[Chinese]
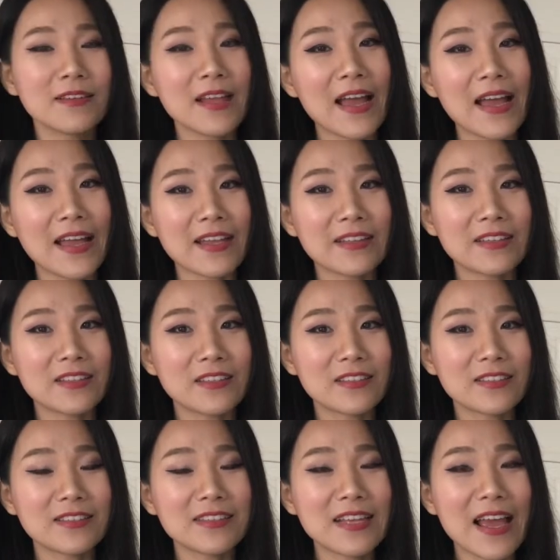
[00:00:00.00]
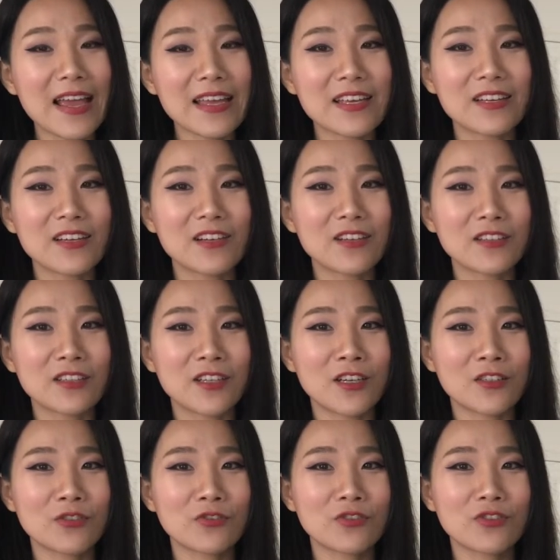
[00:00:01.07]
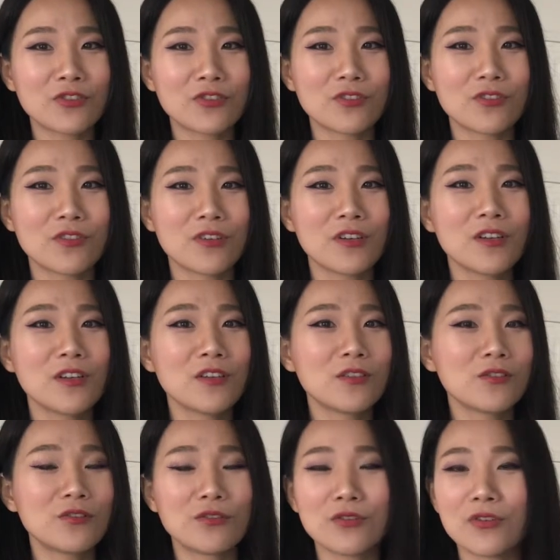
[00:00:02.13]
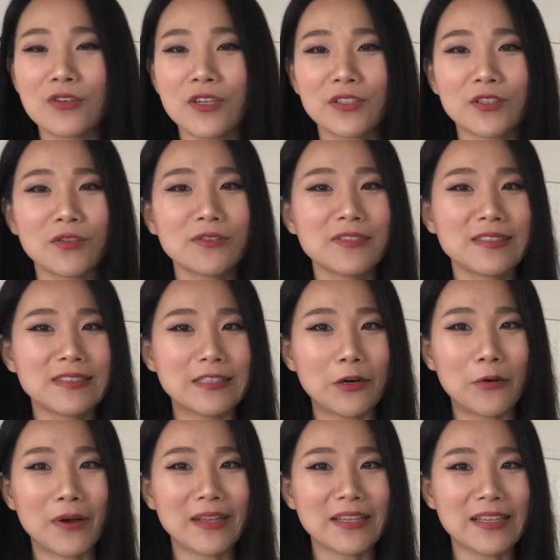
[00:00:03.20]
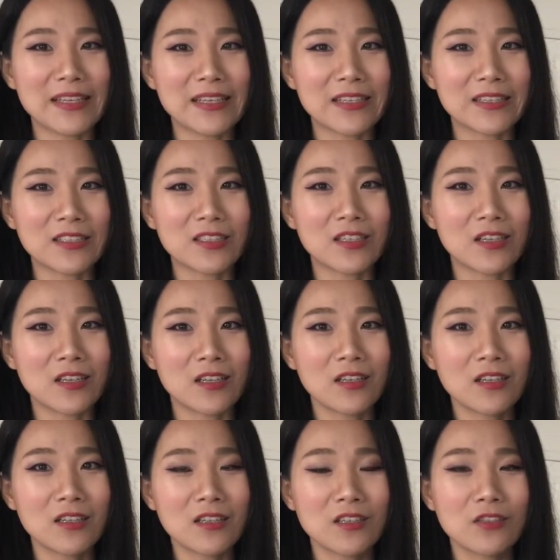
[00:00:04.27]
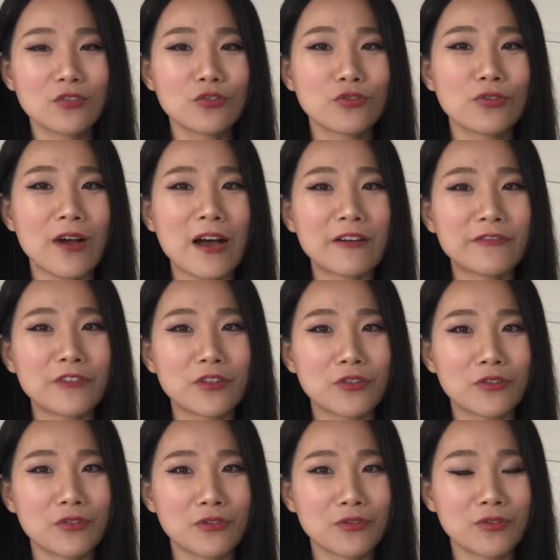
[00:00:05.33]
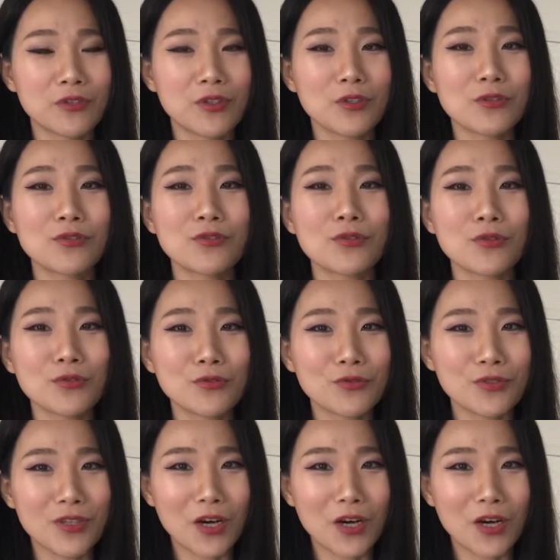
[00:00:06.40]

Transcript: 那下一个呢就是。 所有人都喜欢的一个 truffle 松露